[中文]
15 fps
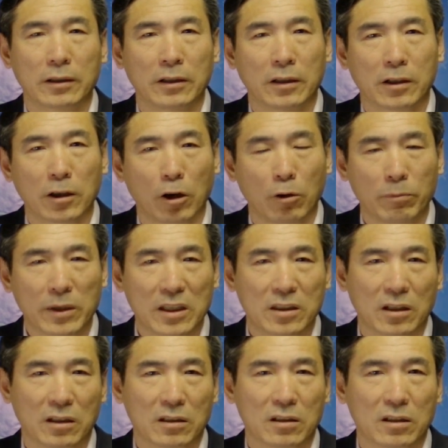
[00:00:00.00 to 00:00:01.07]
以告密
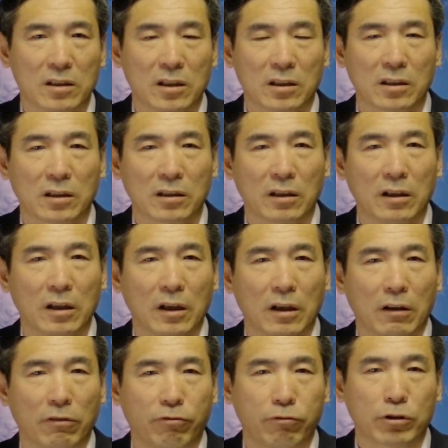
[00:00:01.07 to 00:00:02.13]
形式形成的
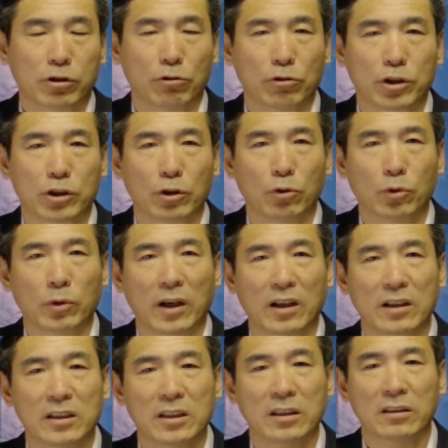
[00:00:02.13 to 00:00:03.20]
复仇手段
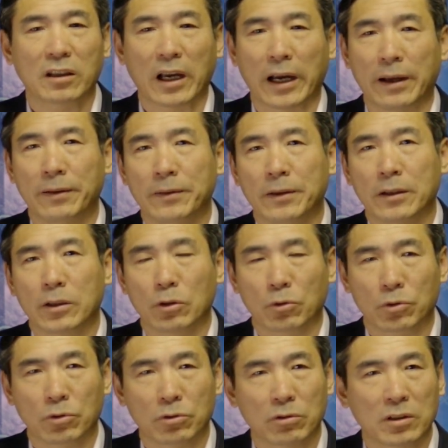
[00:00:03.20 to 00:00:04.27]
和心态，
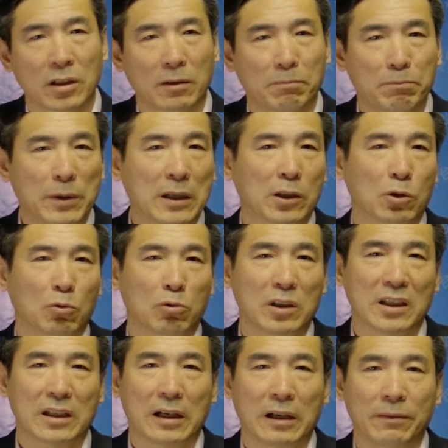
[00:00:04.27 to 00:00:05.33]
有时候就像病毒
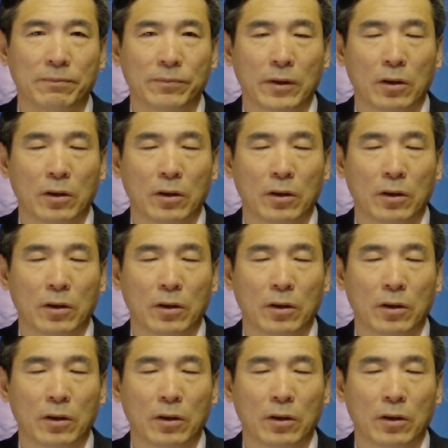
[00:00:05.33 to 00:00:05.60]
一样，